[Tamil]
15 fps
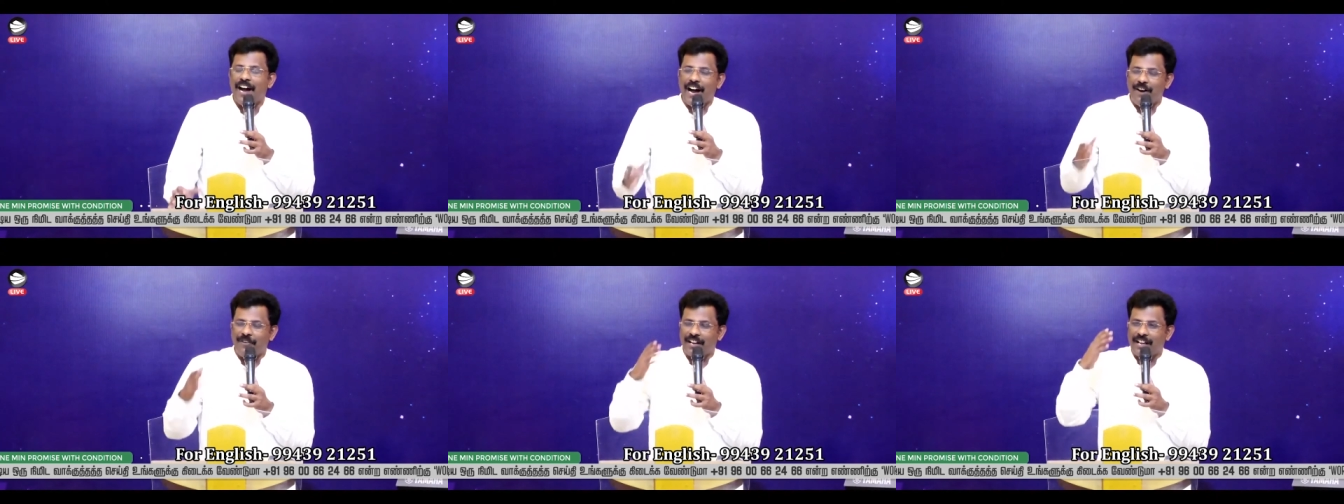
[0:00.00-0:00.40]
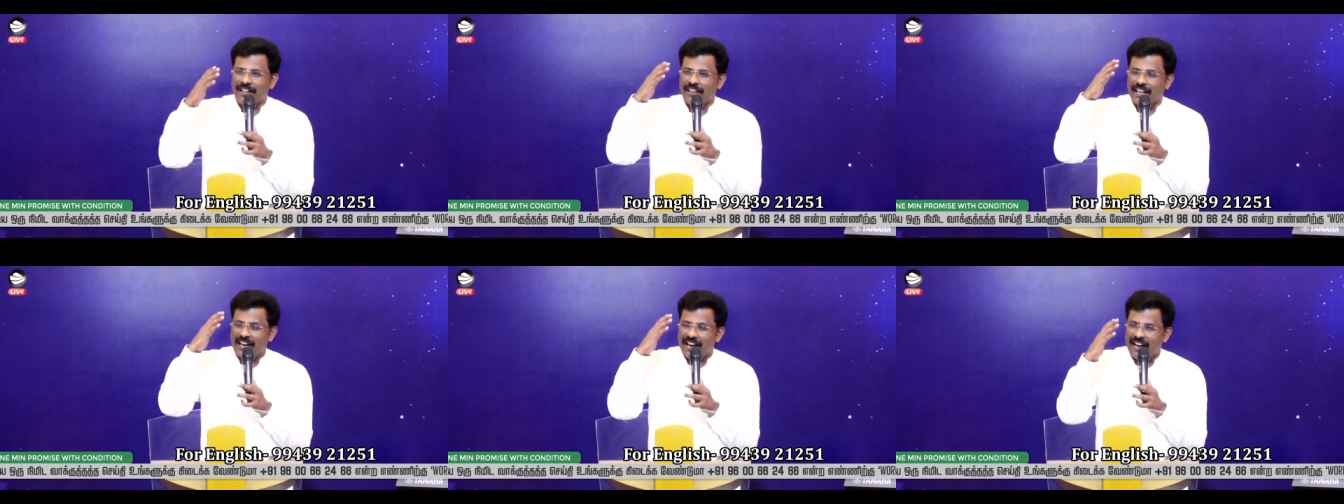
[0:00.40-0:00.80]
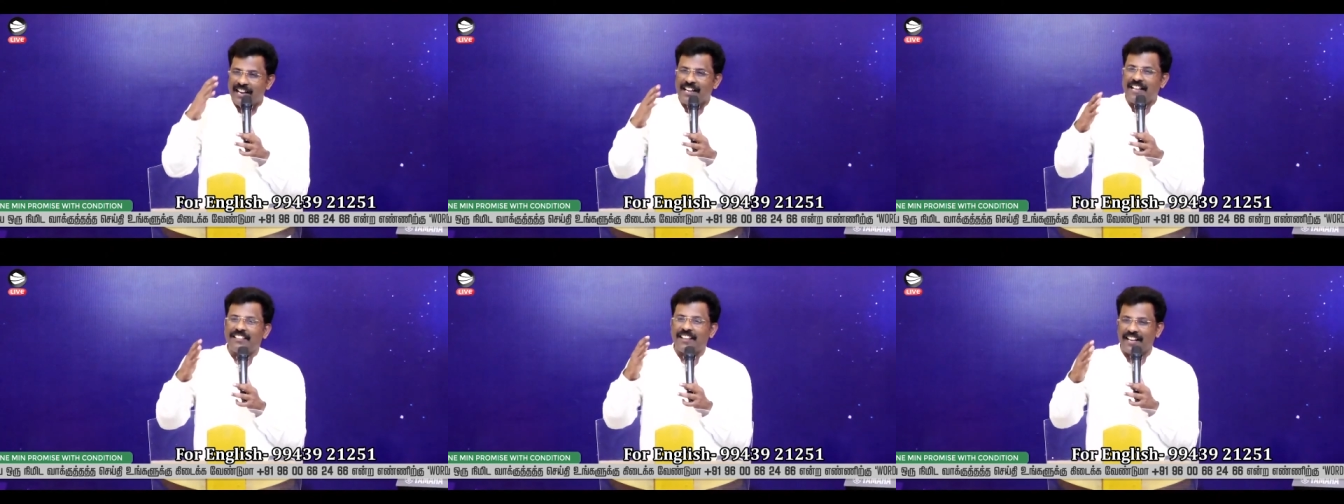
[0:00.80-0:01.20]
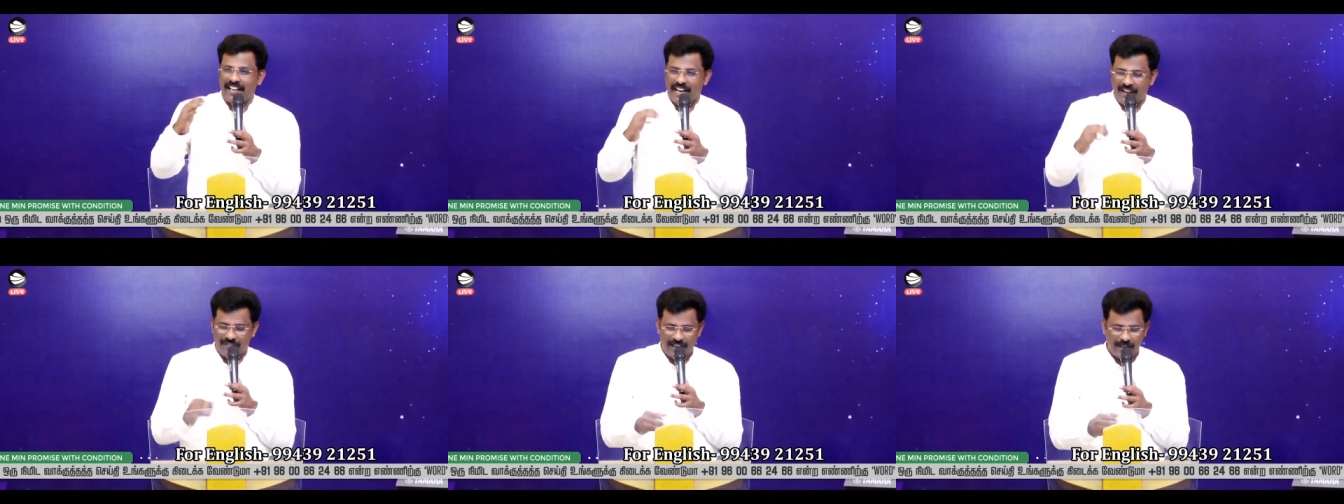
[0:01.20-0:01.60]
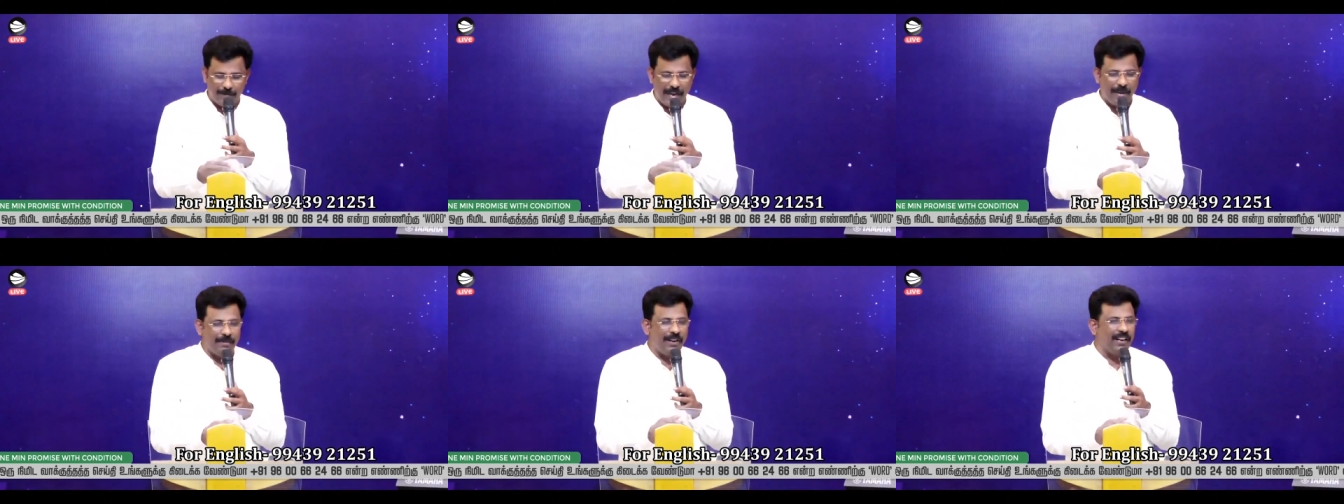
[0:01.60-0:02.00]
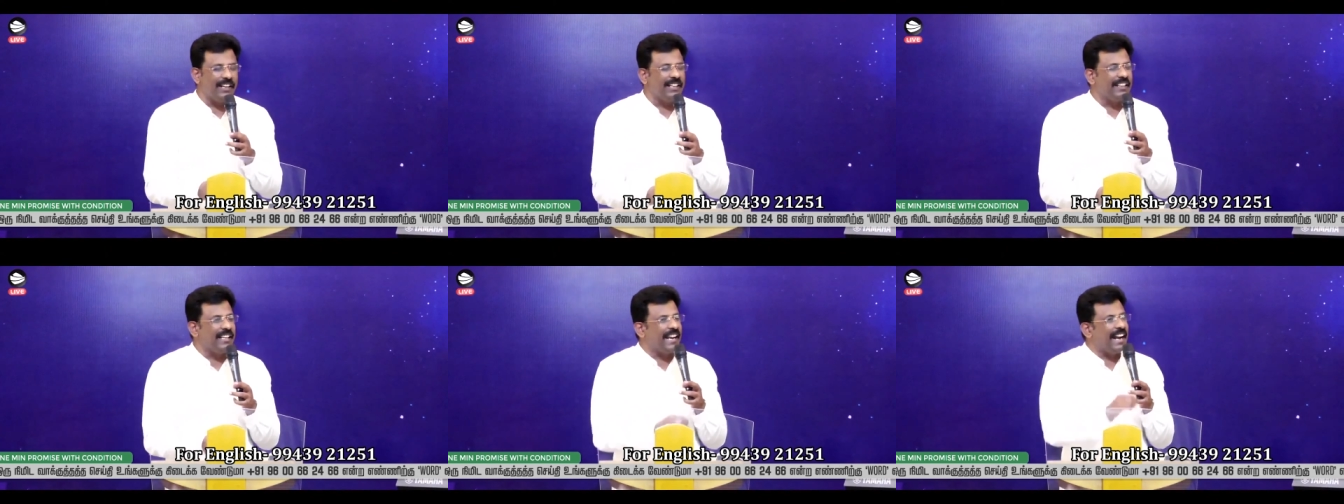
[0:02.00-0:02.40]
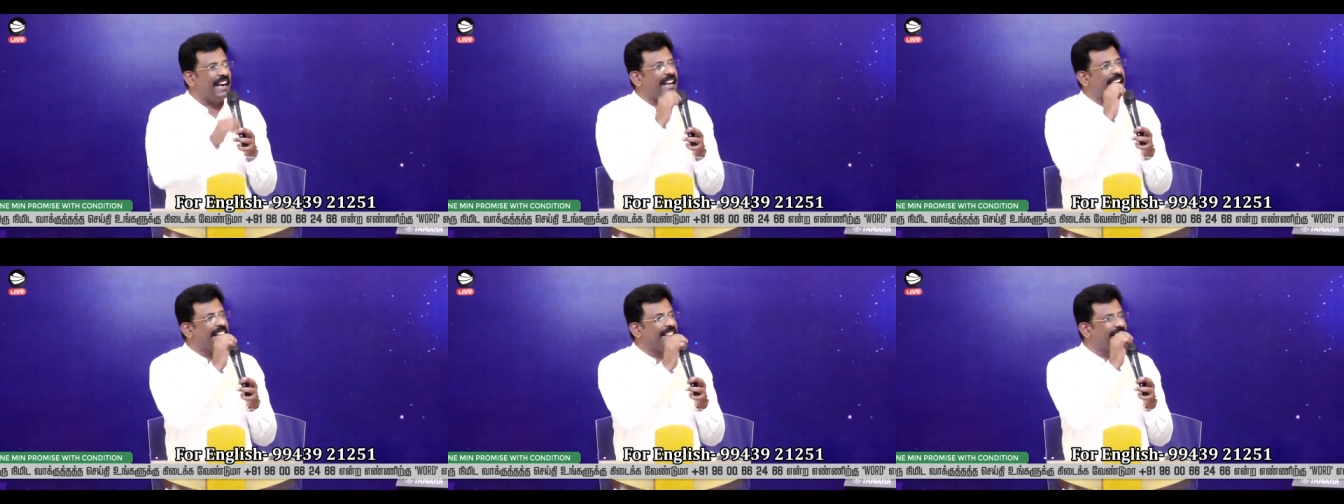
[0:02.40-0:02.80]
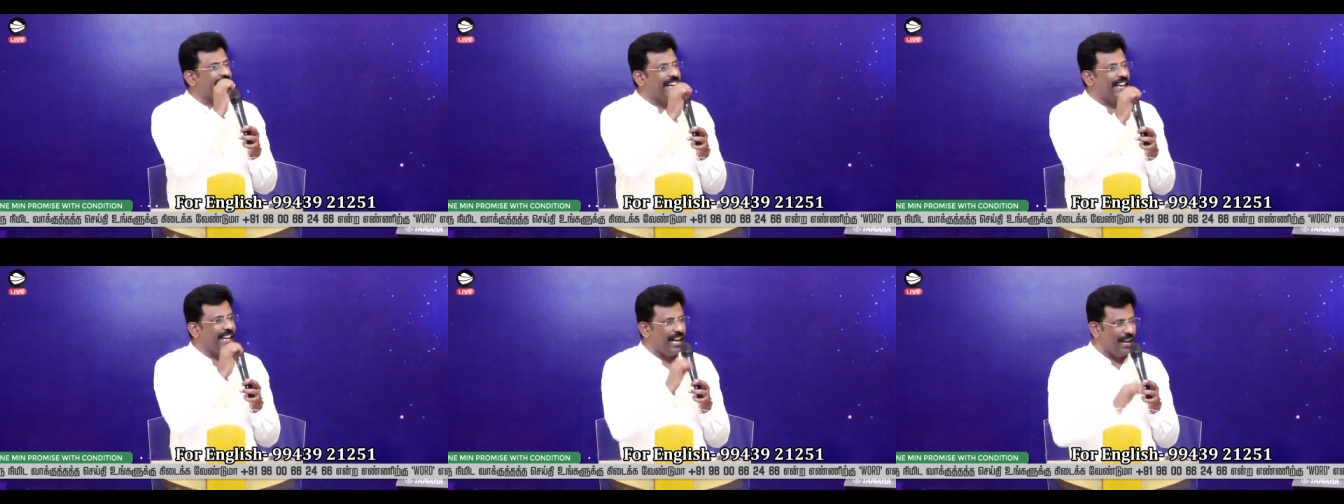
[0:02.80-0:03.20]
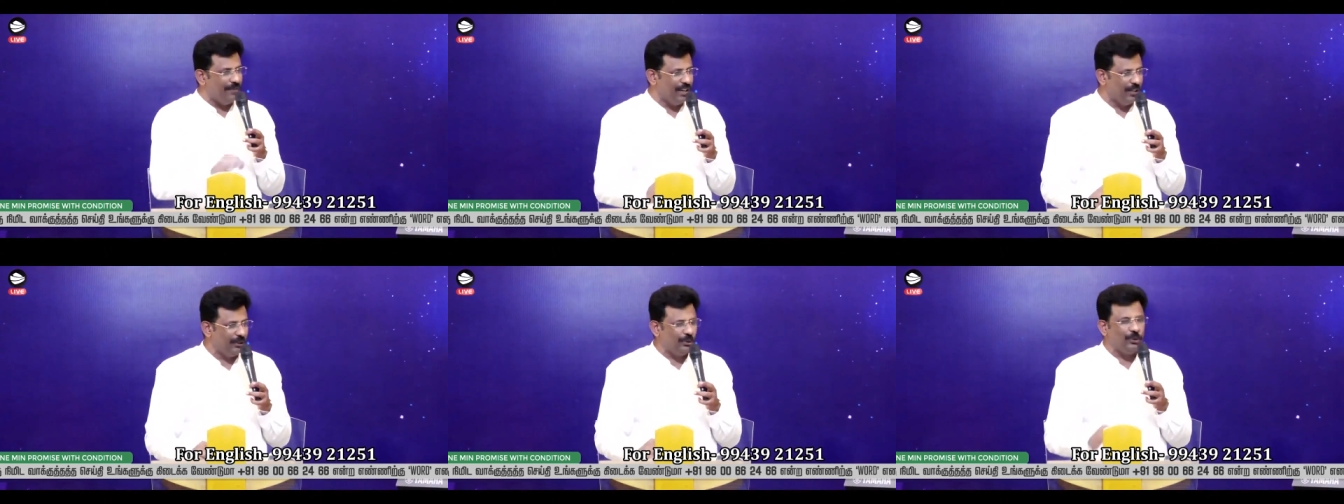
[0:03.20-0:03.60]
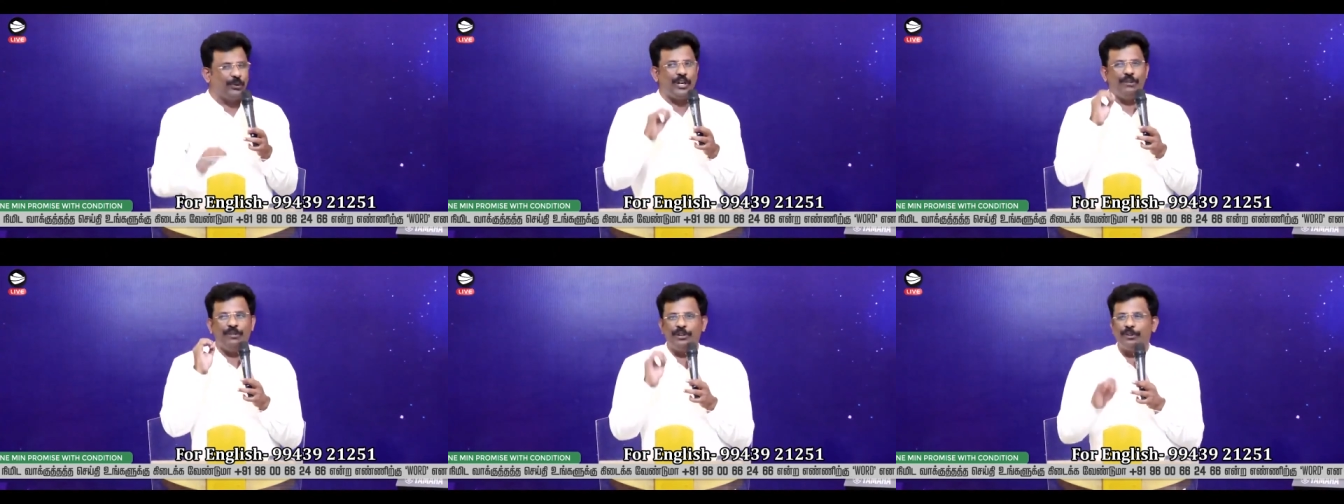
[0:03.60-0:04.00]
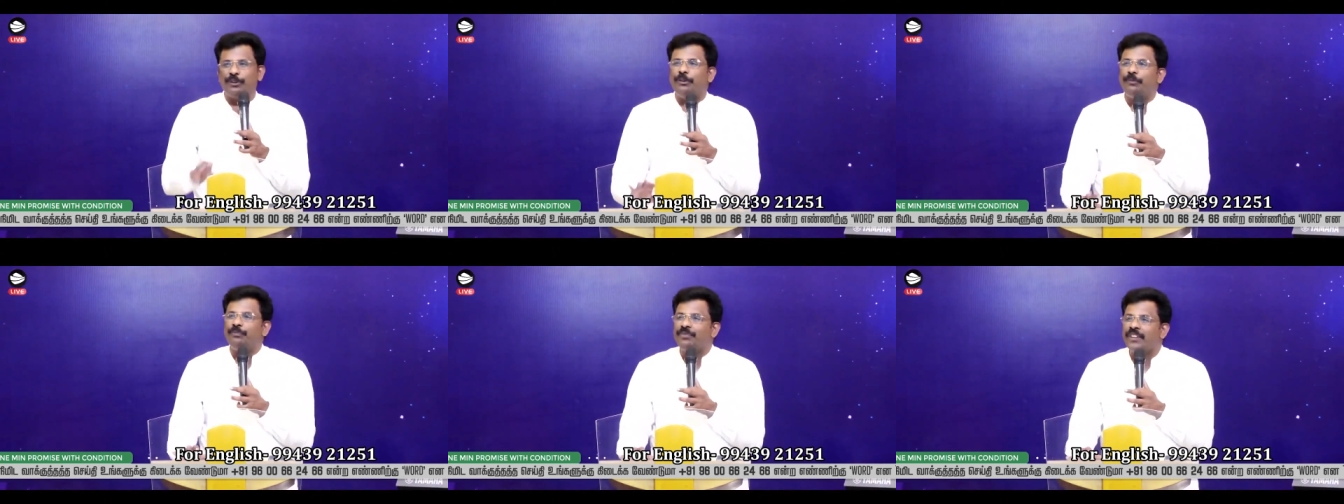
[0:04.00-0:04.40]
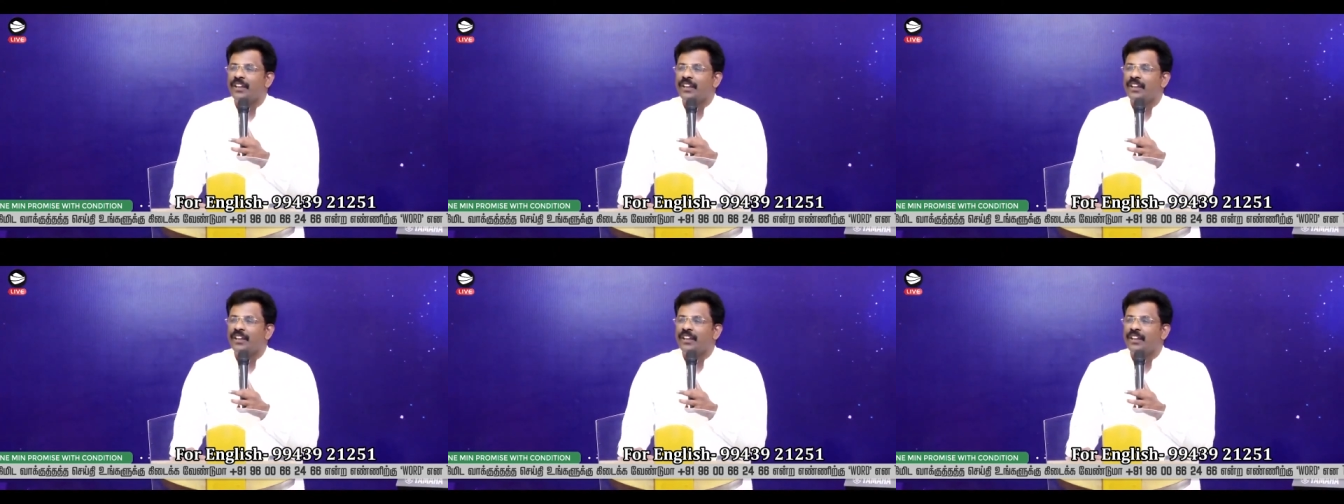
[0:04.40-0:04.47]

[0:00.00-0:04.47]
அவருக்கு அந்த கணனி ஆவி பைபிள் இருக்குது கணனித்திரையின் ஆவி தூக்கம் வந்துடும்